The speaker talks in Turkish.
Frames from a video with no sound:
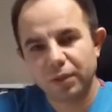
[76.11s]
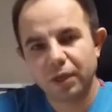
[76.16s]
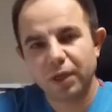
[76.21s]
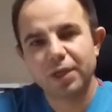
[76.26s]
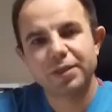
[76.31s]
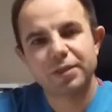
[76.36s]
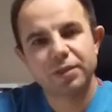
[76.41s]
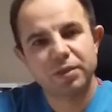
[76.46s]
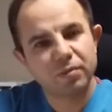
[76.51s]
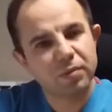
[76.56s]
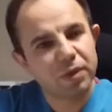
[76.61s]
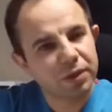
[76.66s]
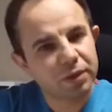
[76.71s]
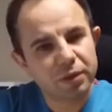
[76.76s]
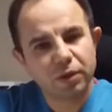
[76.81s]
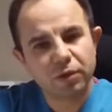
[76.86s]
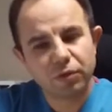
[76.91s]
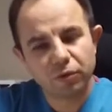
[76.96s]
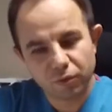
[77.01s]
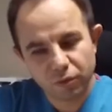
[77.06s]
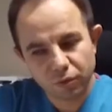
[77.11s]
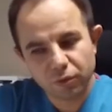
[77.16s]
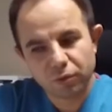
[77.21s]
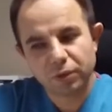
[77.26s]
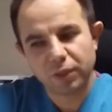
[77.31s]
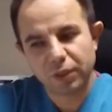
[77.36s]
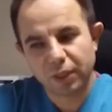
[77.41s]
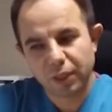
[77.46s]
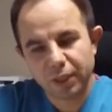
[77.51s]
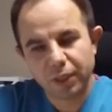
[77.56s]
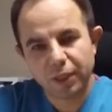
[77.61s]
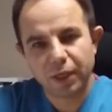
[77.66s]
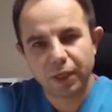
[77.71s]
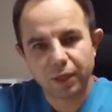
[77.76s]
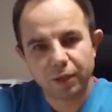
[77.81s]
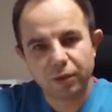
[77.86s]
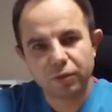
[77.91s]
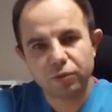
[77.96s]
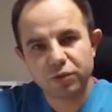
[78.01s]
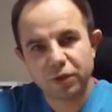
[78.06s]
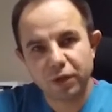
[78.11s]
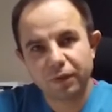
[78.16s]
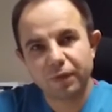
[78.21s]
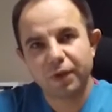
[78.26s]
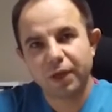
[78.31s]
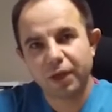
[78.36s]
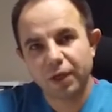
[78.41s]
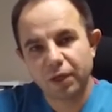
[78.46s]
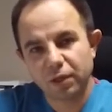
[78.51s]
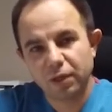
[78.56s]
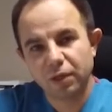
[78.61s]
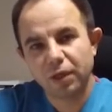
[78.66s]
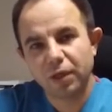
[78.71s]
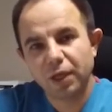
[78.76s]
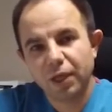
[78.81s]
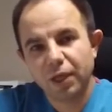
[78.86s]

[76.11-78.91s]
Astigmatta orada da yine aynı uzak ve yakını